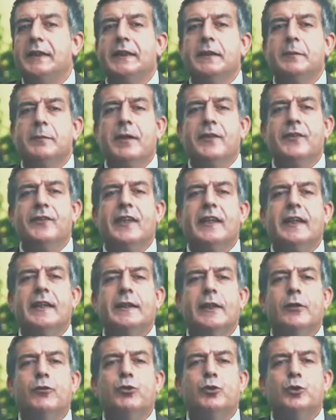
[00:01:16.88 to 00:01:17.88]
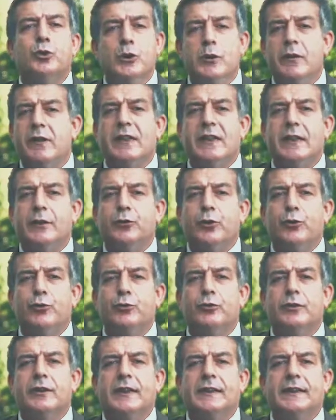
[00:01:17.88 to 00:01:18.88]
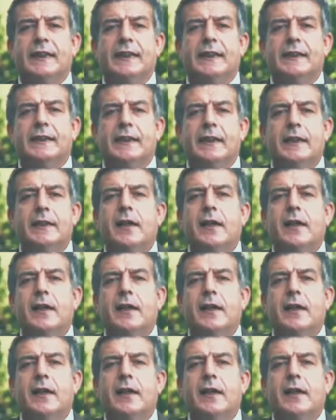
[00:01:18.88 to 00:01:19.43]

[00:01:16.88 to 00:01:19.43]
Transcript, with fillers: Yılmaz, TRT Çukurova Radyosu'nda yayınlanan